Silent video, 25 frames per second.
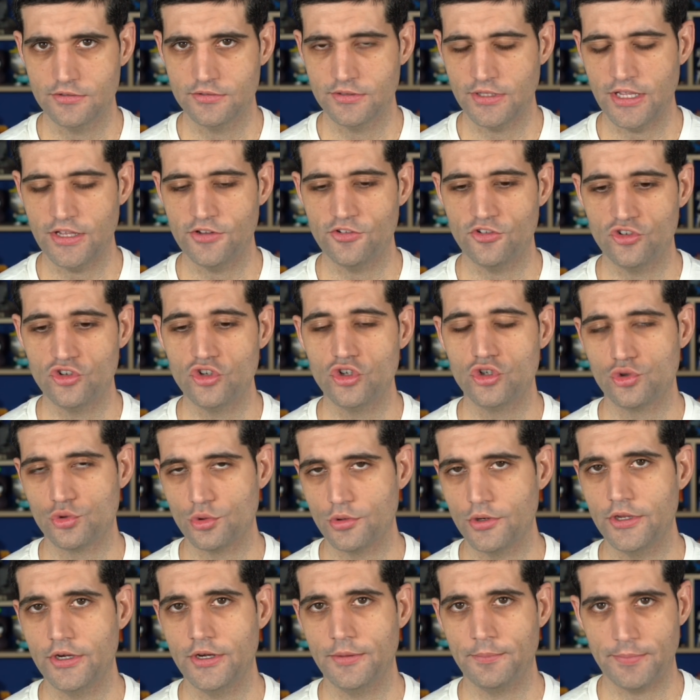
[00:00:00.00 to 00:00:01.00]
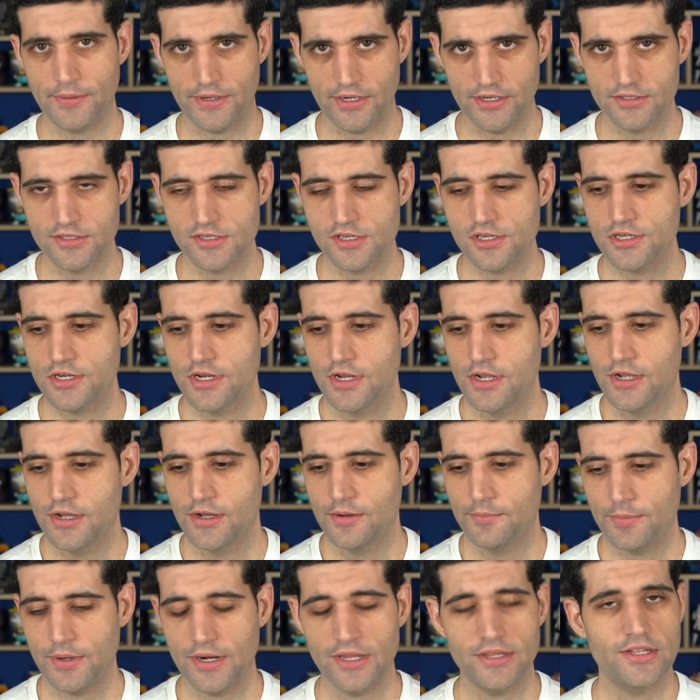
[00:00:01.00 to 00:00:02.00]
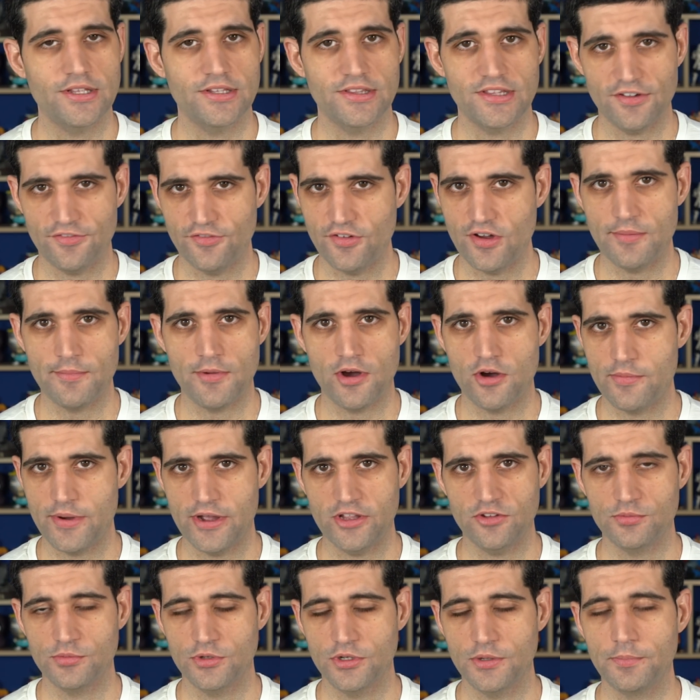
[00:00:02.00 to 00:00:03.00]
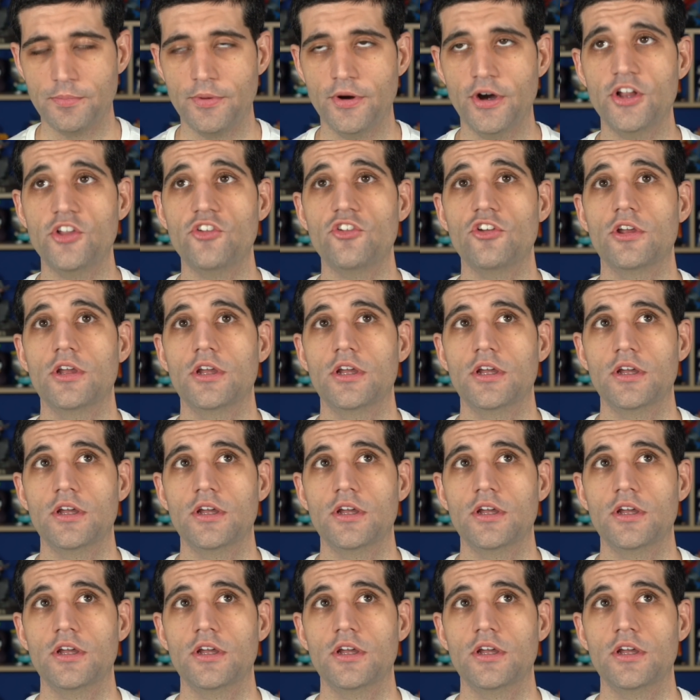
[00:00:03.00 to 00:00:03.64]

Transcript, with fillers: né, de destruir empresas para tentar farmar o máximo que pode.